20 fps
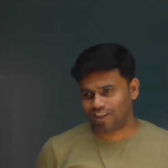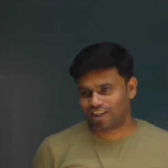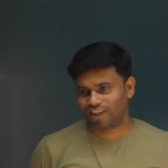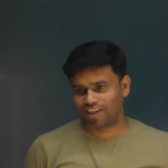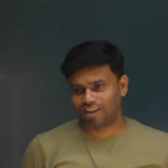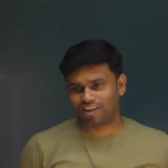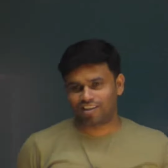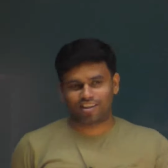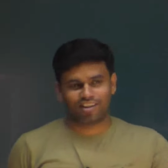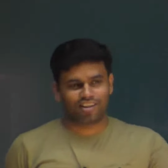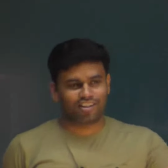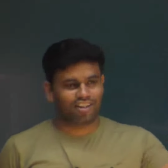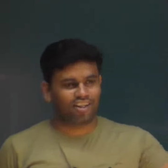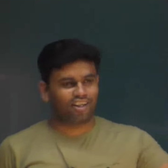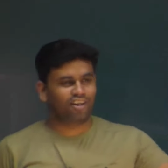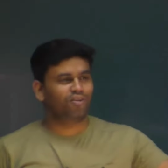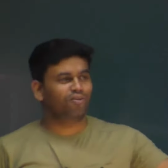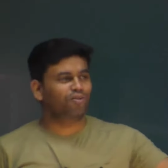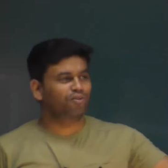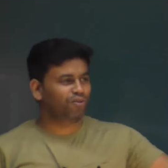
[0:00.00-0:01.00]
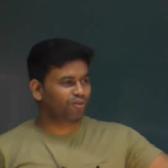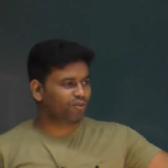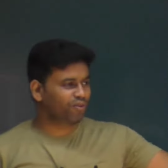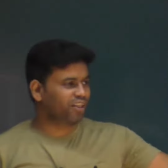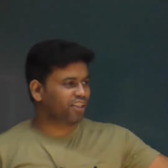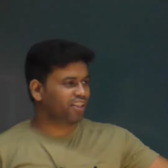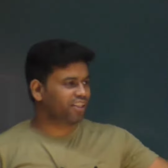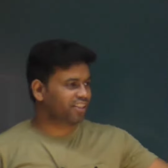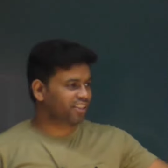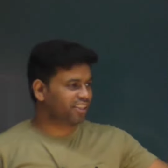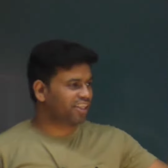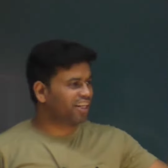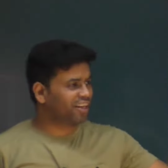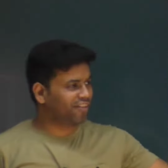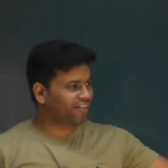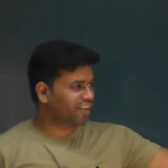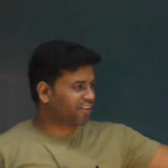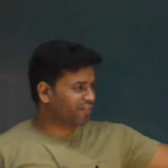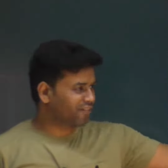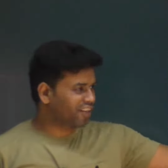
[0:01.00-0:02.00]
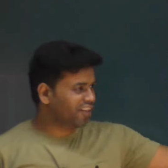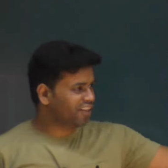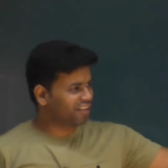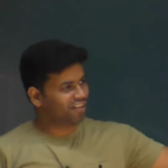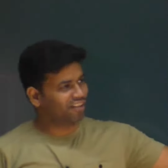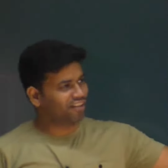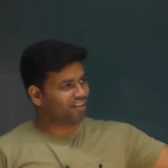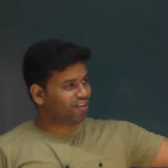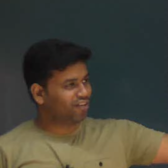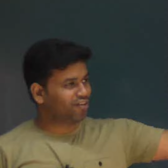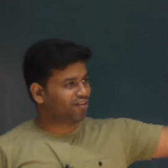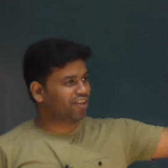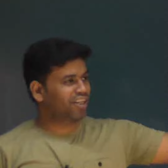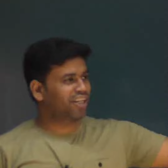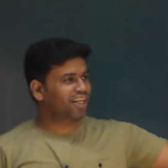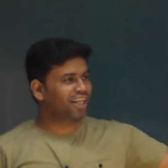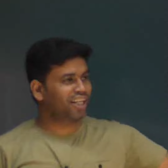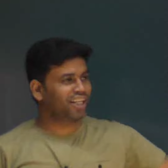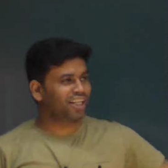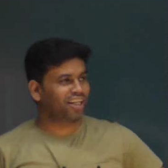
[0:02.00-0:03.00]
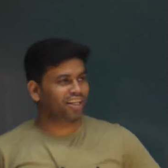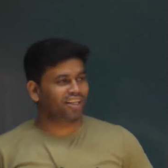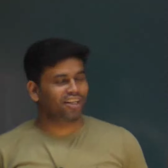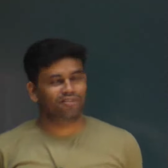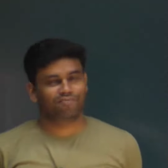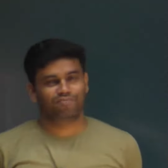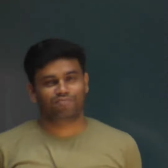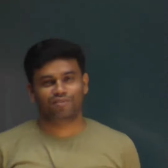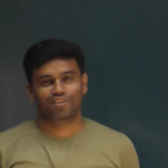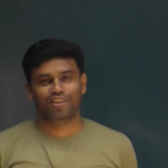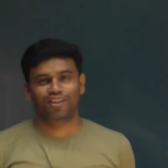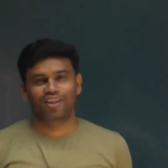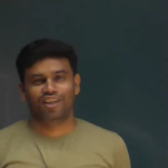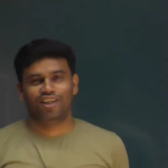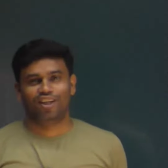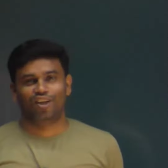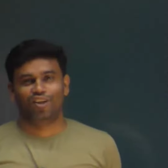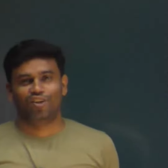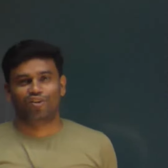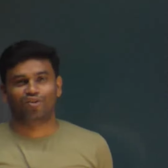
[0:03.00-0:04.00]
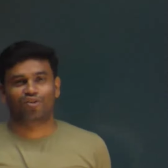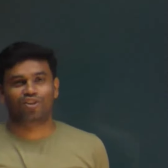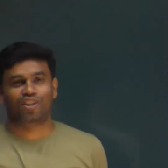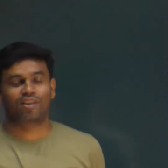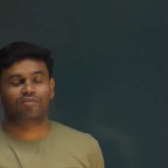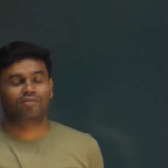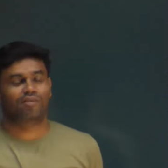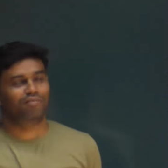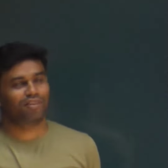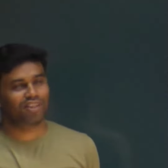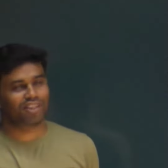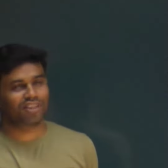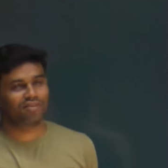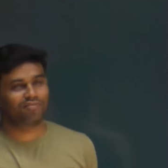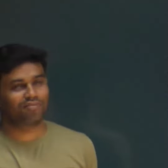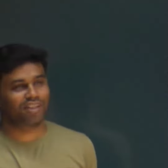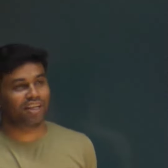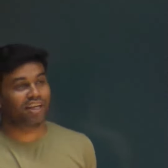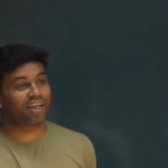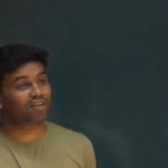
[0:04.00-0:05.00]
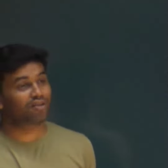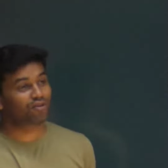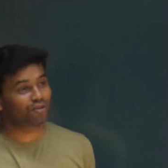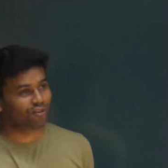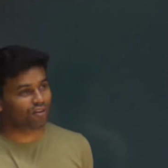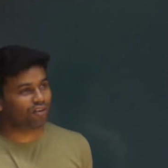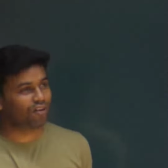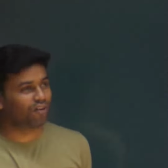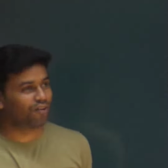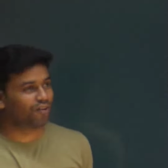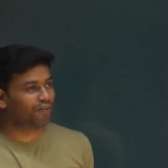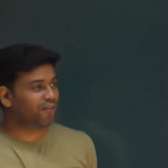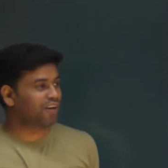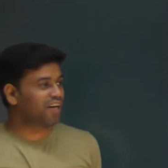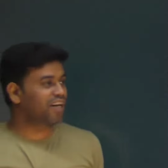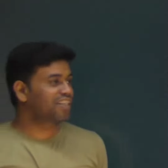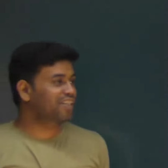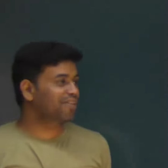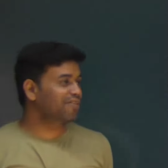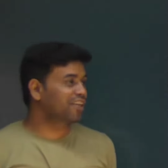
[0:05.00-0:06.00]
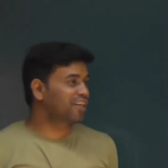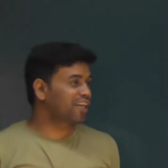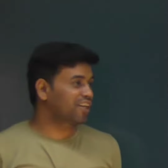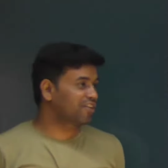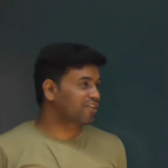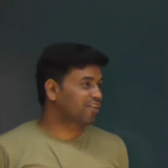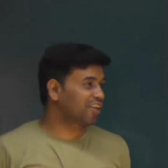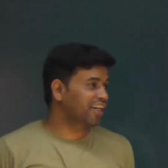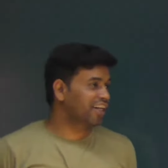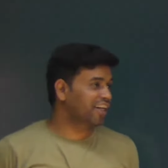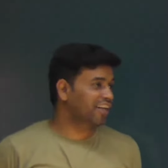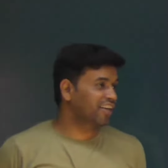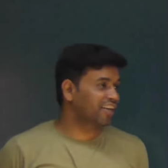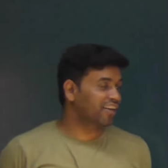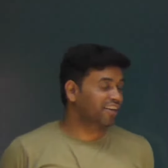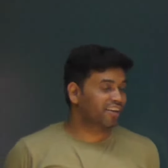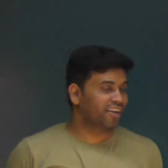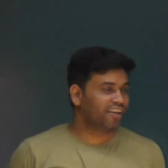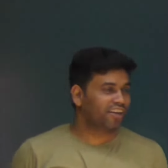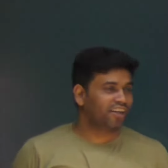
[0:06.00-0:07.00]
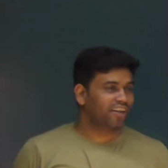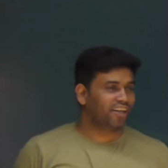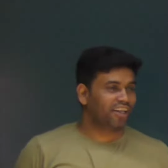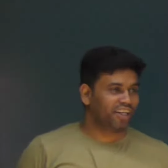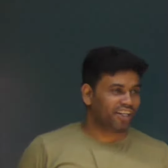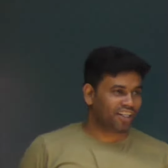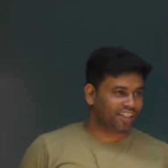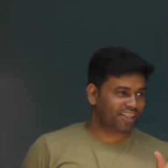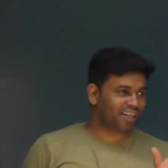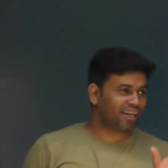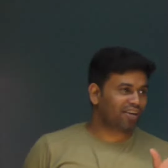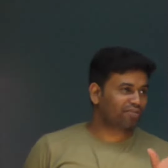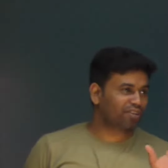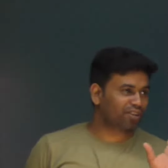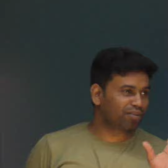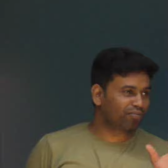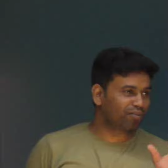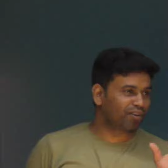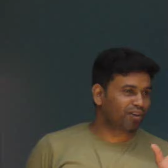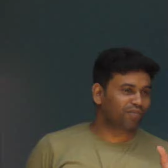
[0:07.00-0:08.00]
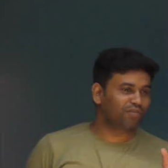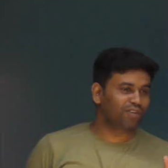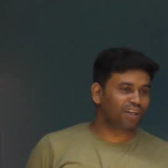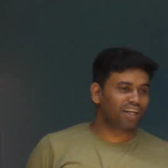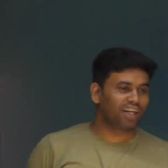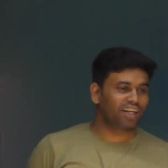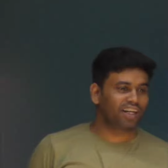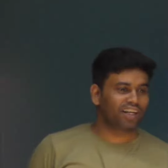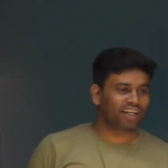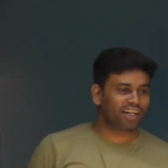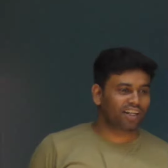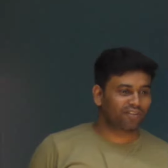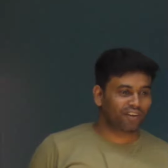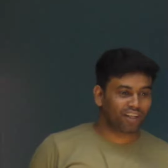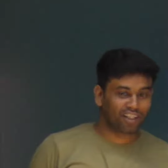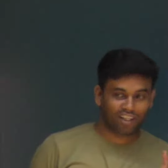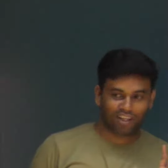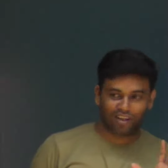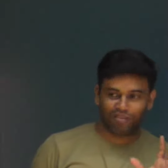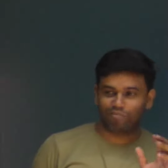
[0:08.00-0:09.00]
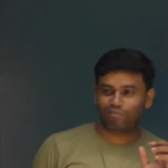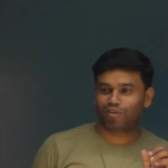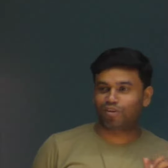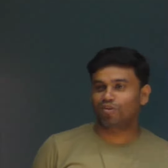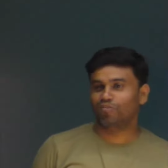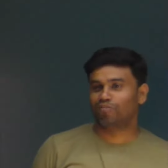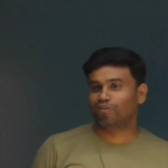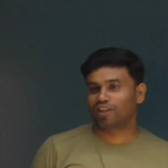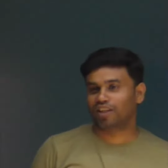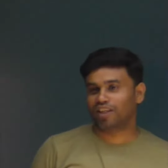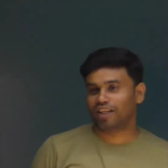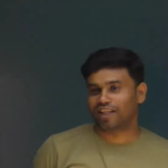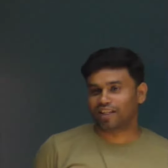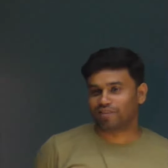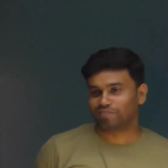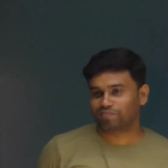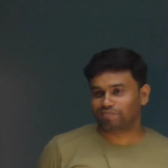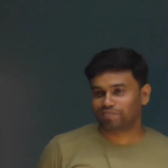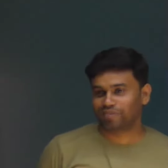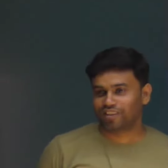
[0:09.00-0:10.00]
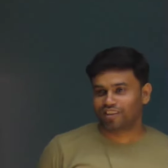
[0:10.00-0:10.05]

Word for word: कलकत्ता जा रहे हो उतरोगे जैसे हावड़ा में तो खरीद लेना तो उसकी मम्मी समझाए कि सुनो वहाँ जब खरीदोगे ना हिसाब से मोल मोला करके वहाँ दाम बहुत बोलता है